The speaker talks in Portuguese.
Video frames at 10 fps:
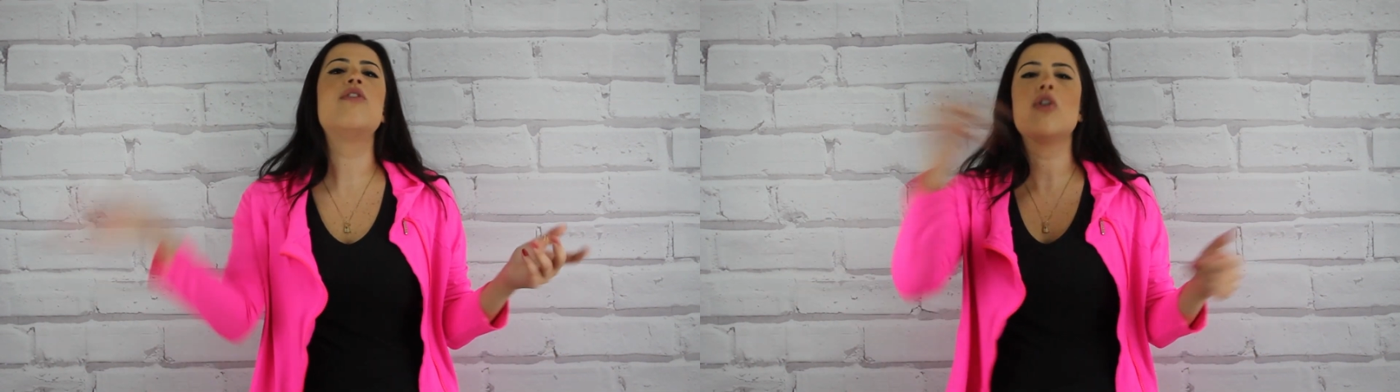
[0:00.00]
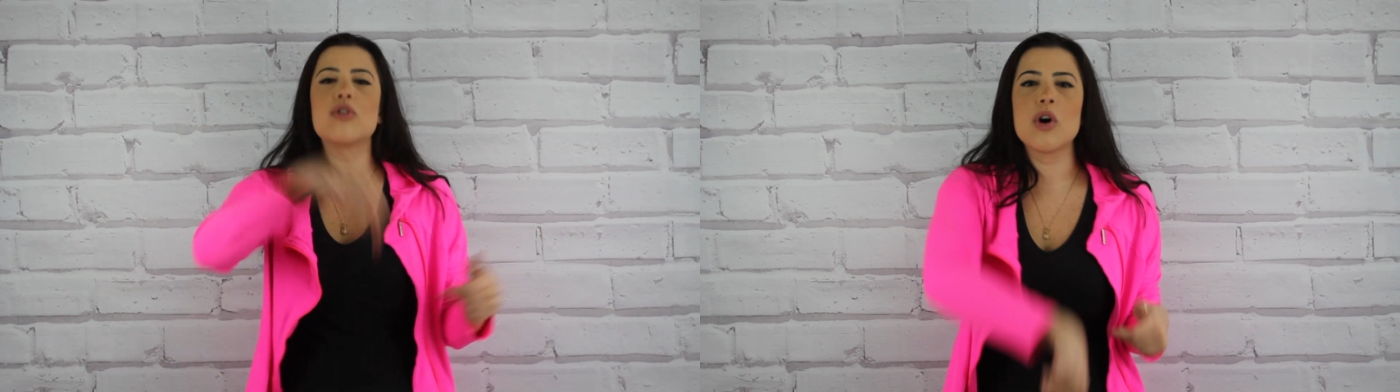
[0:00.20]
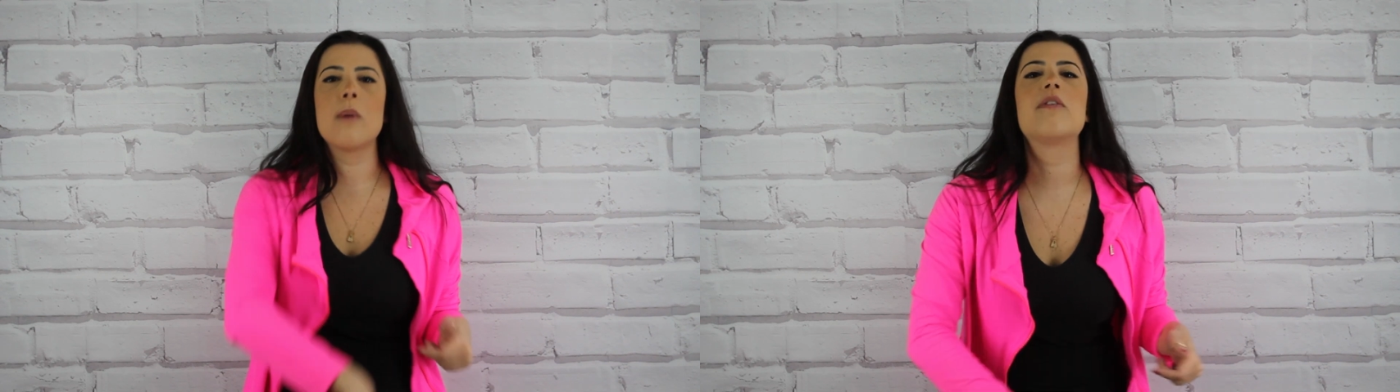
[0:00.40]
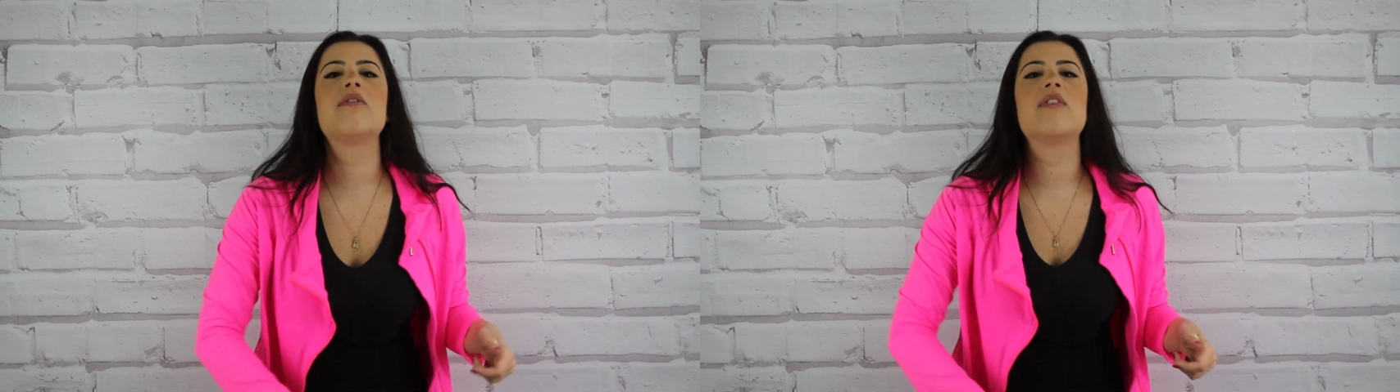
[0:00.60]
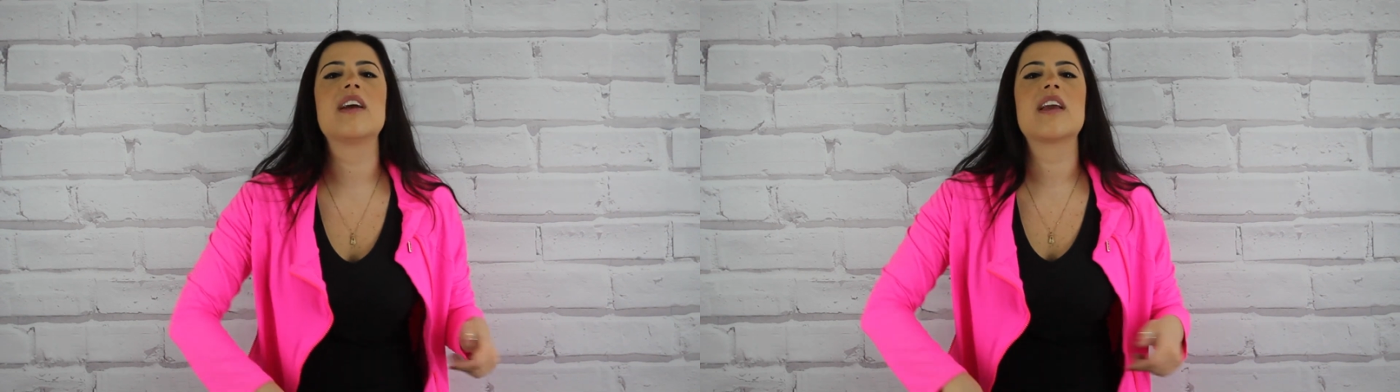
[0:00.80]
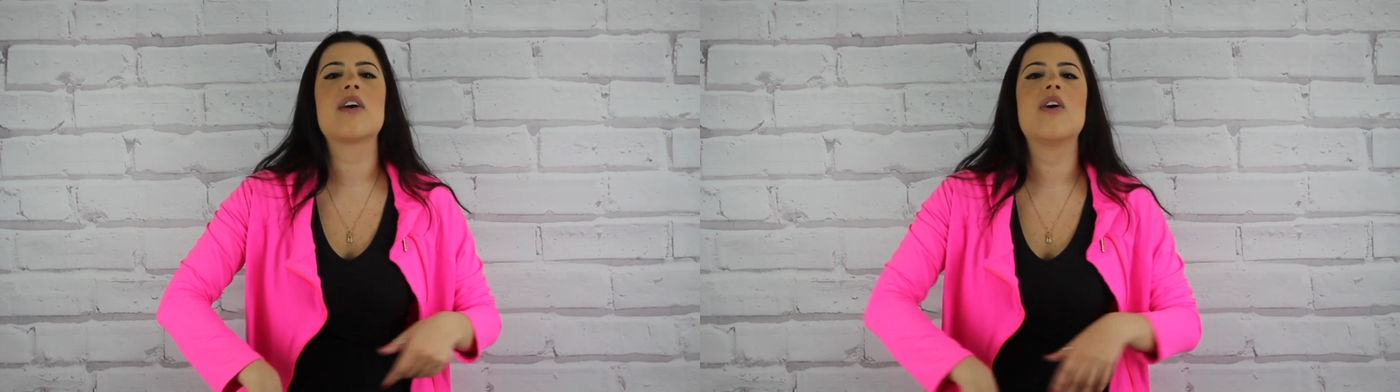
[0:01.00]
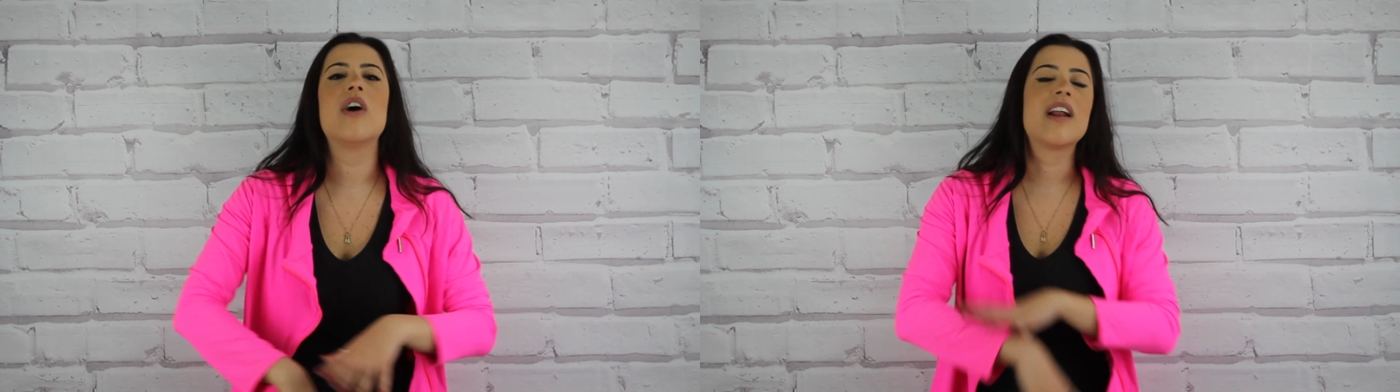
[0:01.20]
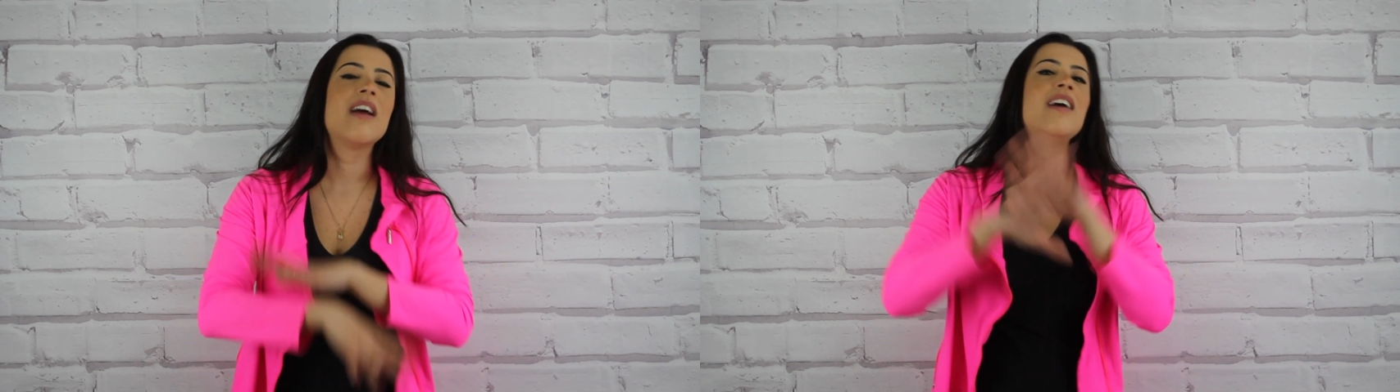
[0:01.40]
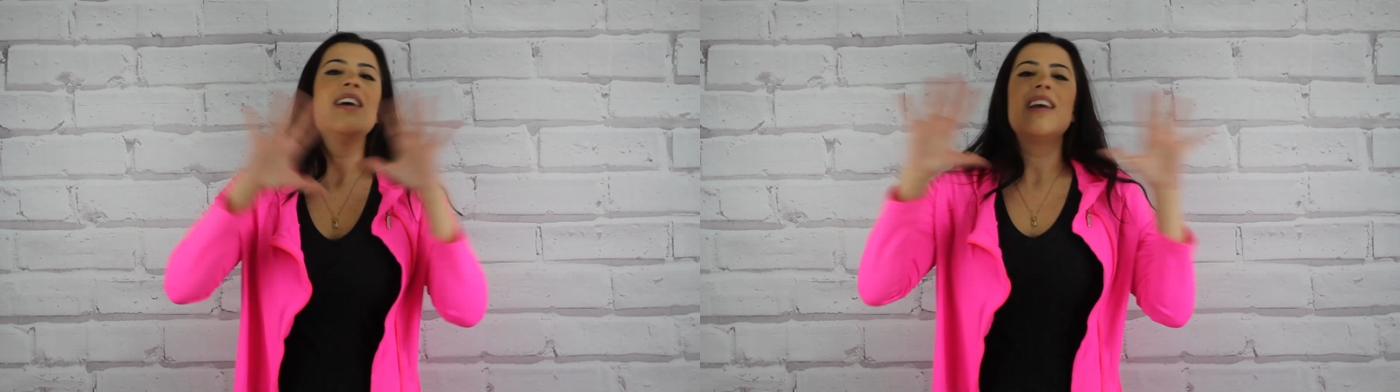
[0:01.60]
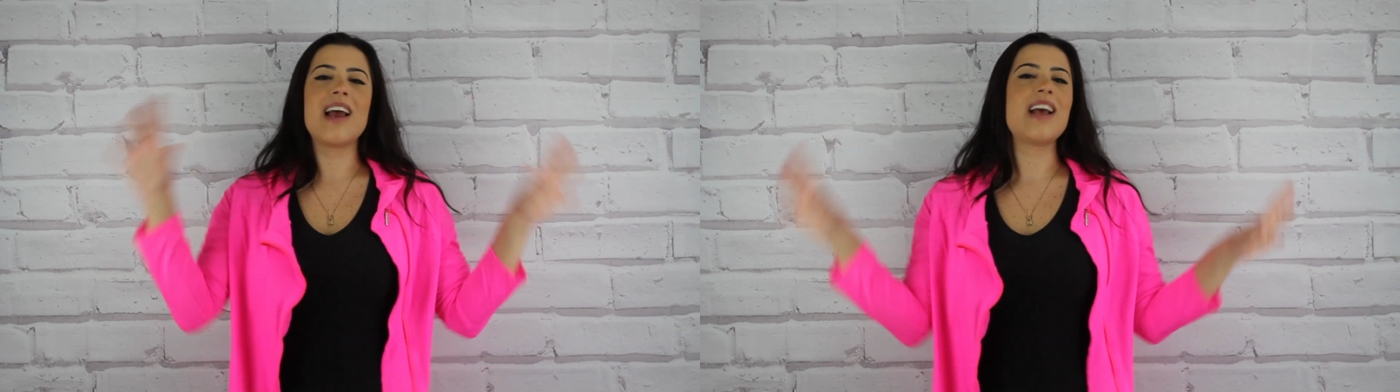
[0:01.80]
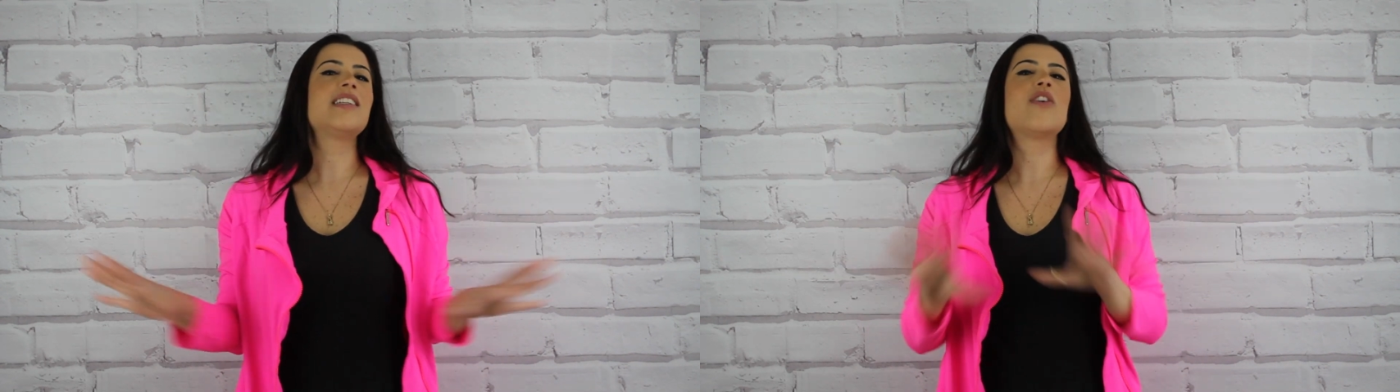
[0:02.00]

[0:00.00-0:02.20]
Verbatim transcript: voltou pro funk agora. Essa